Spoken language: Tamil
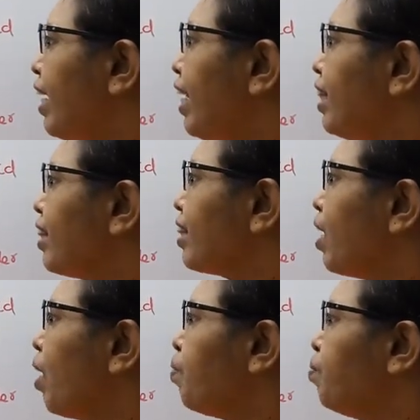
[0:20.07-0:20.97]
லென்த்
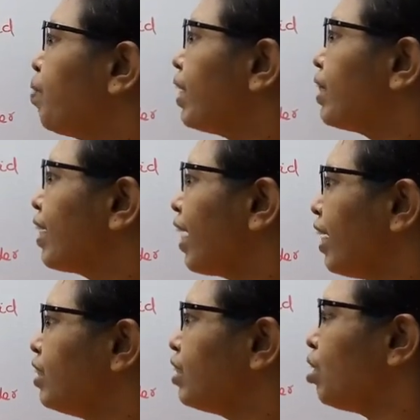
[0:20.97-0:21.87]
பிரெத்
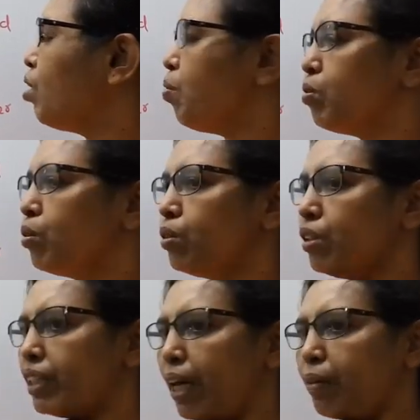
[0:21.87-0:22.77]
ஹைட் மூணு
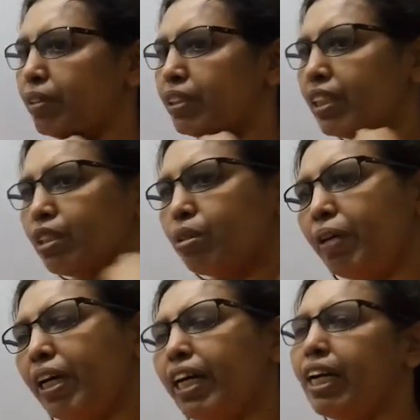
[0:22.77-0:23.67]
டைமென்ஷன்ஸுமே